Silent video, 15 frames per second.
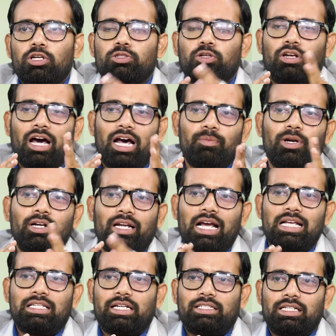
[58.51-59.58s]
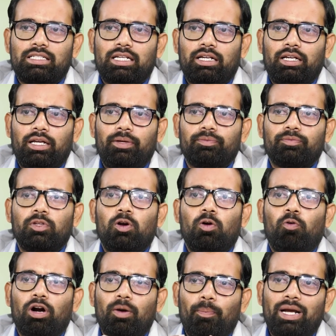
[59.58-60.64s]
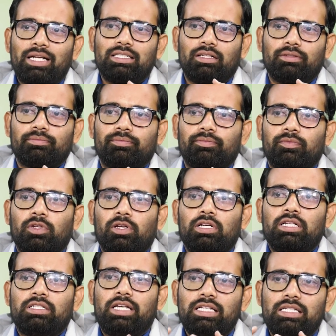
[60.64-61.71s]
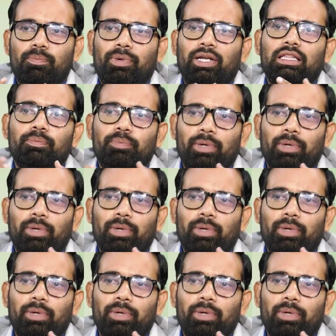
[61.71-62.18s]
సో నార్మల్ ట్రాన్సాక్షన్స్ అంటే ఒక పర్సన్ చేసే ప్రతి